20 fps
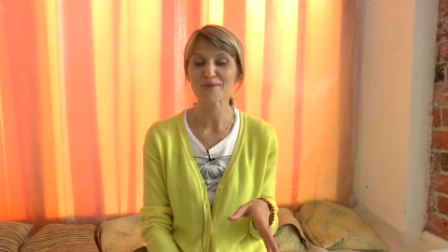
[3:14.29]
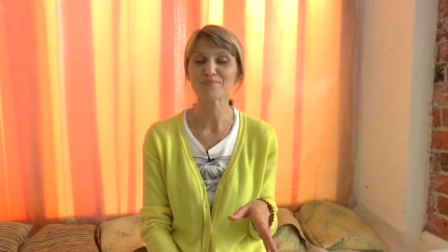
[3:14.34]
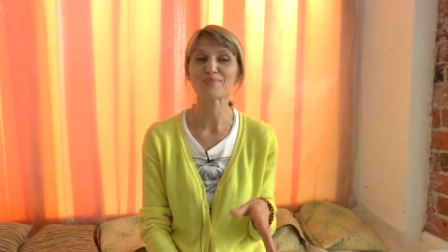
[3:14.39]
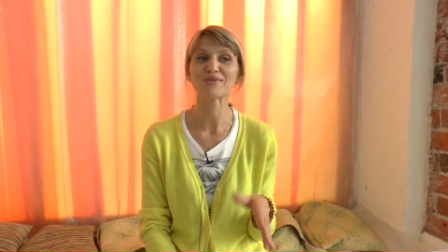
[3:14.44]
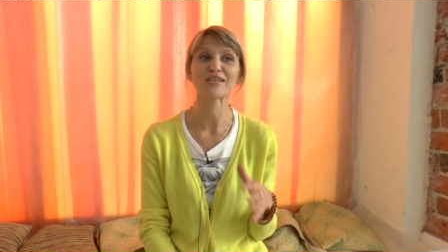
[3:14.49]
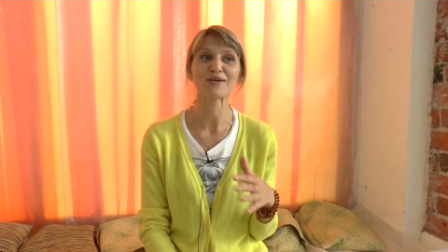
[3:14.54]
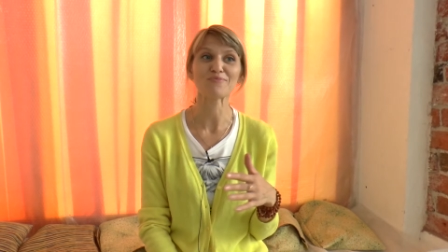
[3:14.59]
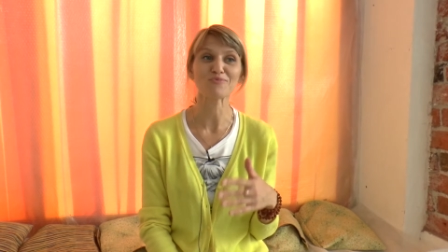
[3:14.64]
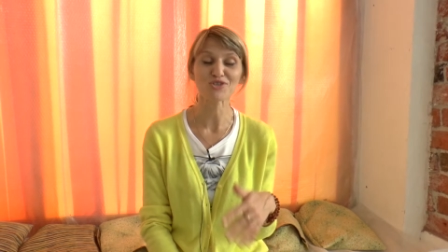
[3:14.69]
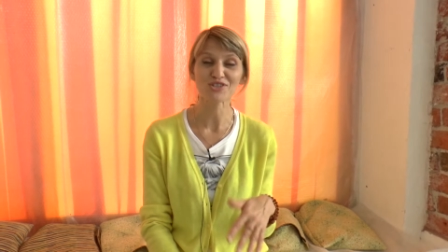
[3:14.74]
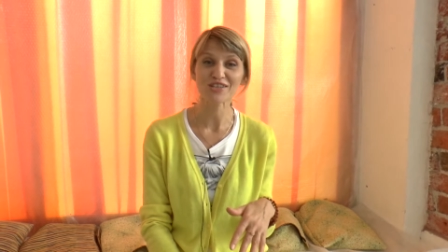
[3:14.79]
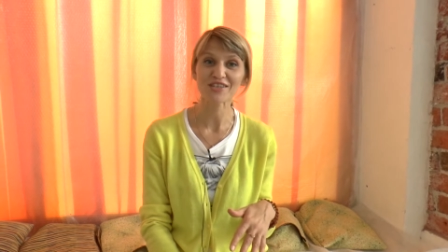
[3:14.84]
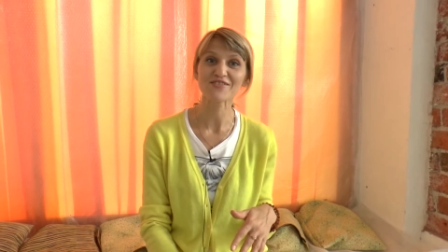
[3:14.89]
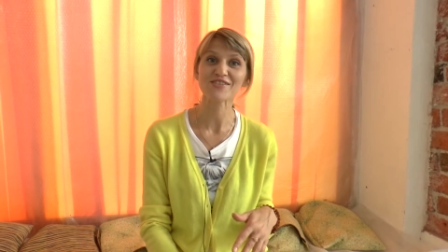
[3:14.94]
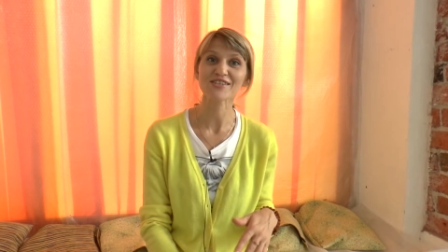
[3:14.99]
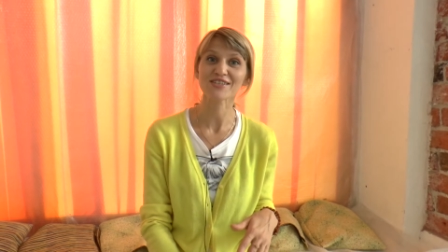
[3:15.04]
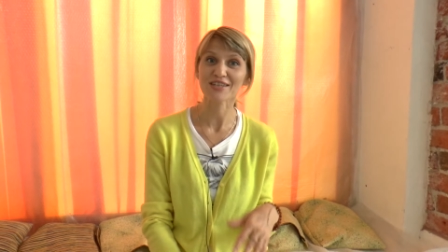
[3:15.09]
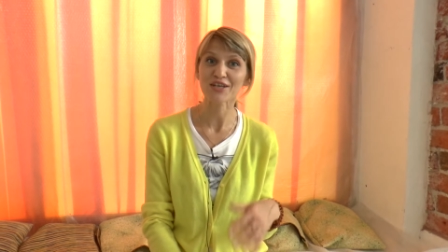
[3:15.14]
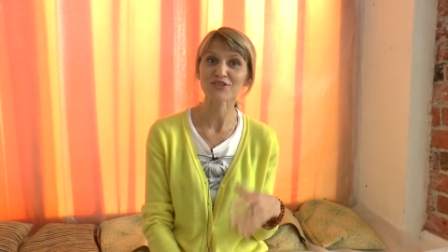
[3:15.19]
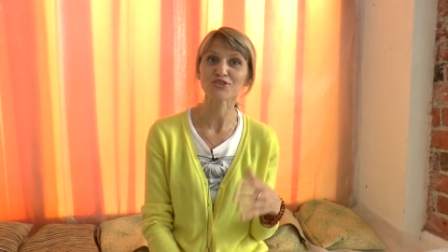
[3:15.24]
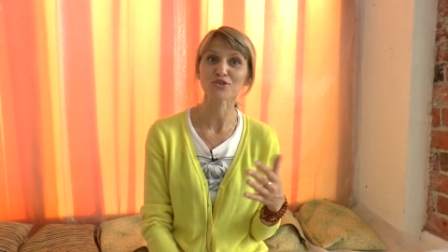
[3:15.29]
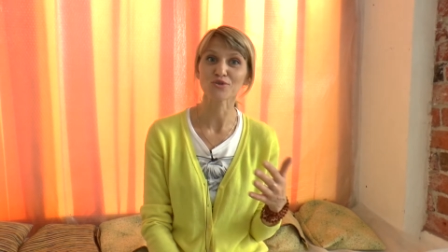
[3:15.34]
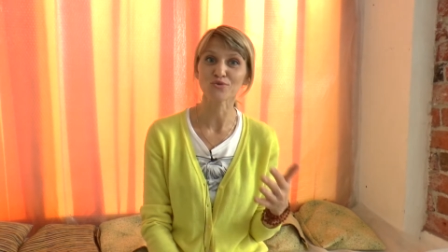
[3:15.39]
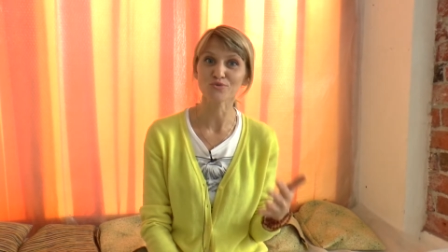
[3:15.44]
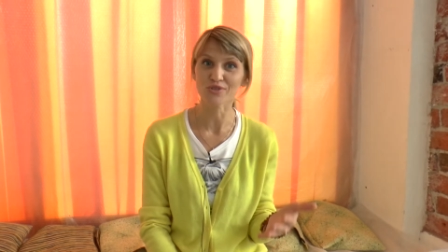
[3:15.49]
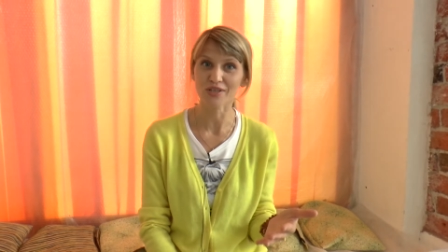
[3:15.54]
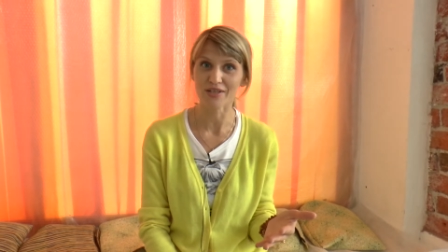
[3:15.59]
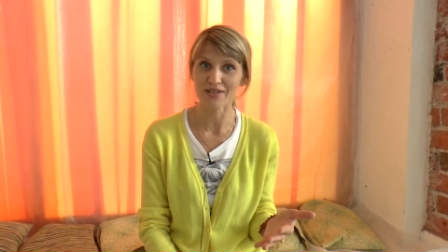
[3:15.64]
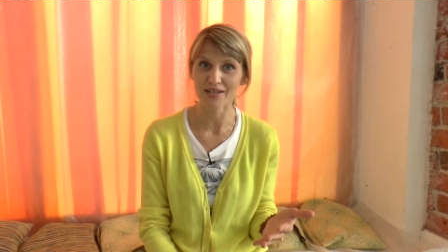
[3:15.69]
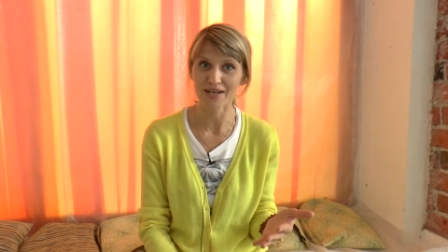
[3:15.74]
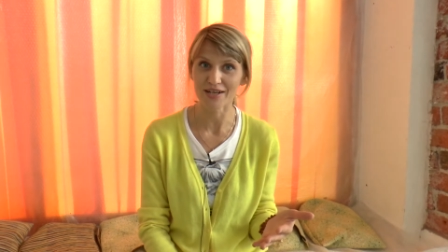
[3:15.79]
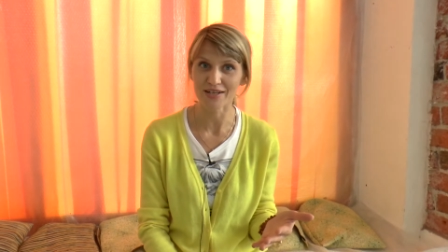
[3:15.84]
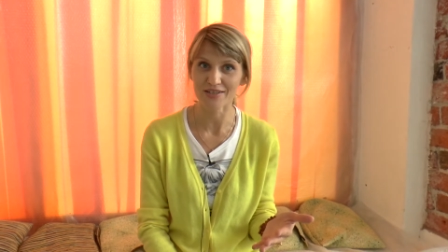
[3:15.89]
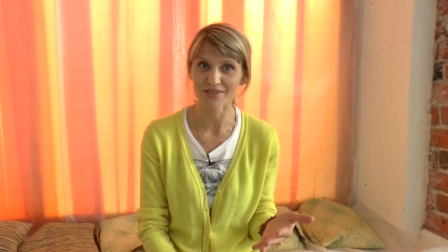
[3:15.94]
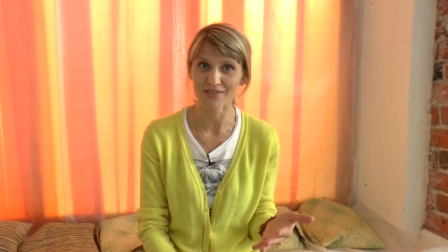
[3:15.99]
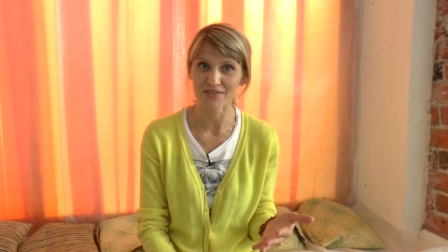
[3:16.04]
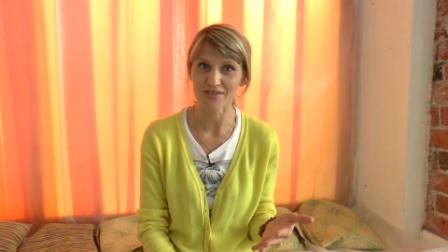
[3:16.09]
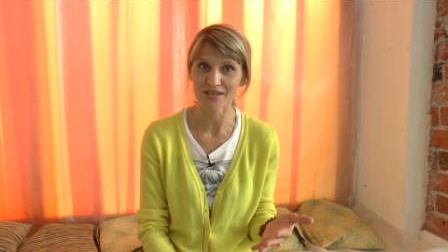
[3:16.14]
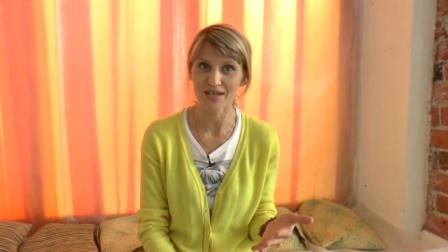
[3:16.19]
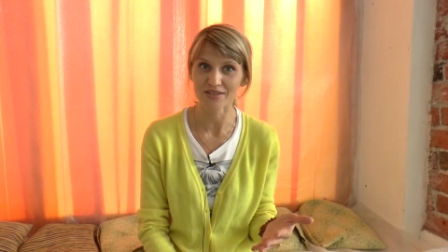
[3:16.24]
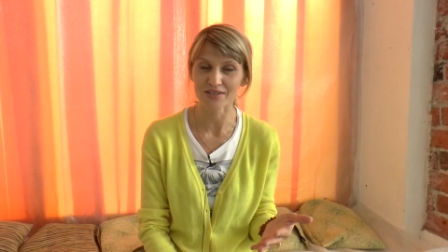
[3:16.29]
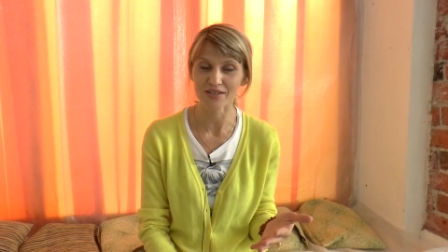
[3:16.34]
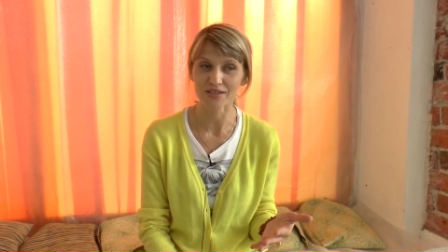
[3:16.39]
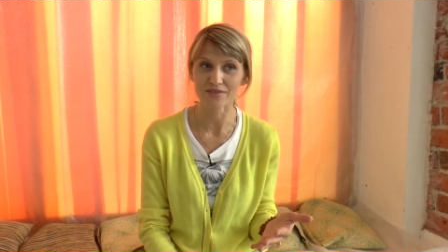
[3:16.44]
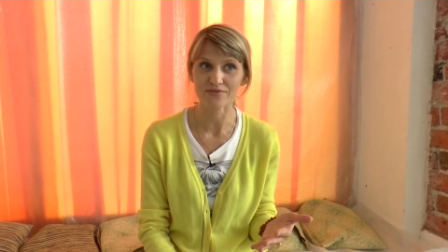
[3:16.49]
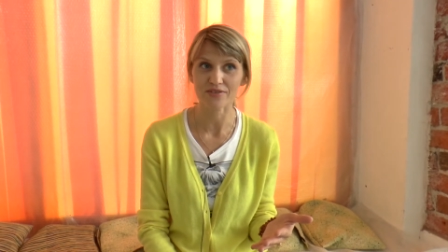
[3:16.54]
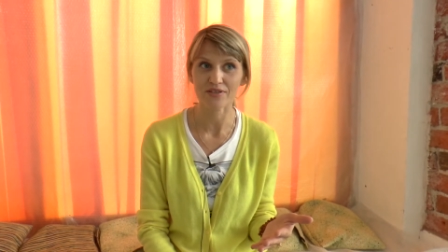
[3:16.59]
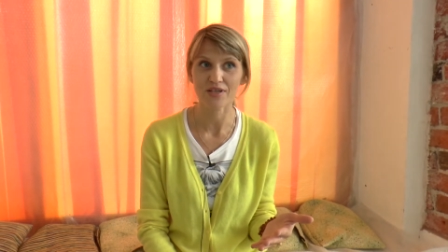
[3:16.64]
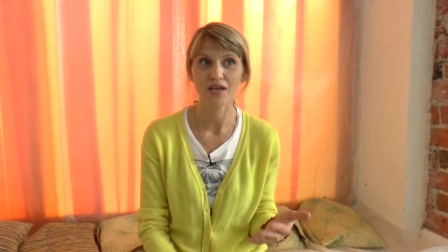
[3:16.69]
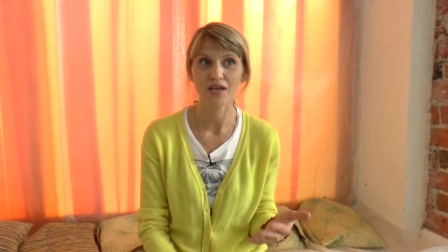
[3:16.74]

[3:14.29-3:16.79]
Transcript: потому что это всегда трудно для организаторов.